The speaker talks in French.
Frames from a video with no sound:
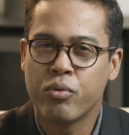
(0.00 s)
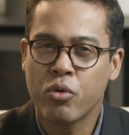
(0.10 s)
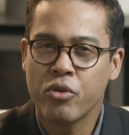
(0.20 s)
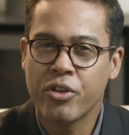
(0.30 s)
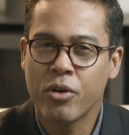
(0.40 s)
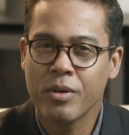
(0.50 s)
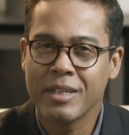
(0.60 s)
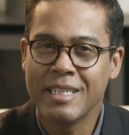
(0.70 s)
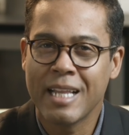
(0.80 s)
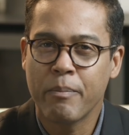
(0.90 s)
Pour autant,
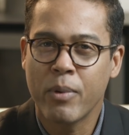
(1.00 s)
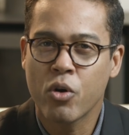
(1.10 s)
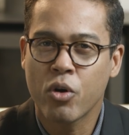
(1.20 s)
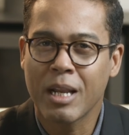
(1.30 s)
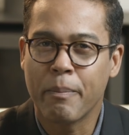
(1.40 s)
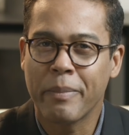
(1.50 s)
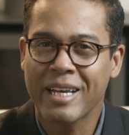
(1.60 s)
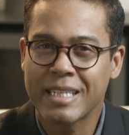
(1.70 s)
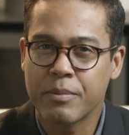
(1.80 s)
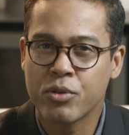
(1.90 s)
il n'a pas encore la
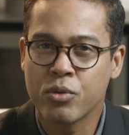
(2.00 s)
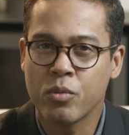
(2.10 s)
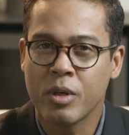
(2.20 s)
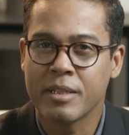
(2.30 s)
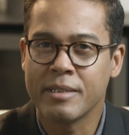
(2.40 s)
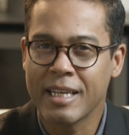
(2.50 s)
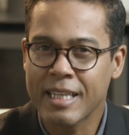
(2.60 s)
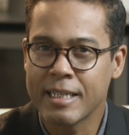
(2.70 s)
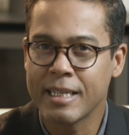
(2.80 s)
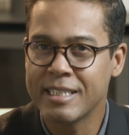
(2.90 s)
perception
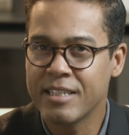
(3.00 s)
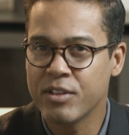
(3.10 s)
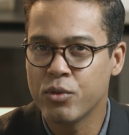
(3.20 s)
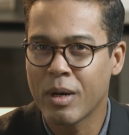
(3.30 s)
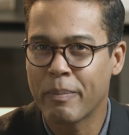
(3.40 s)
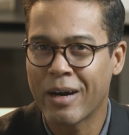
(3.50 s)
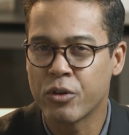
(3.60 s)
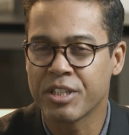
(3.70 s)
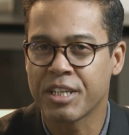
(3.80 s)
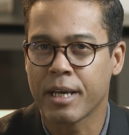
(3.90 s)
d'être un individu à part
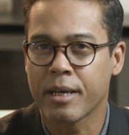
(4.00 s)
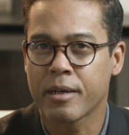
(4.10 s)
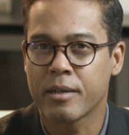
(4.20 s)
entière.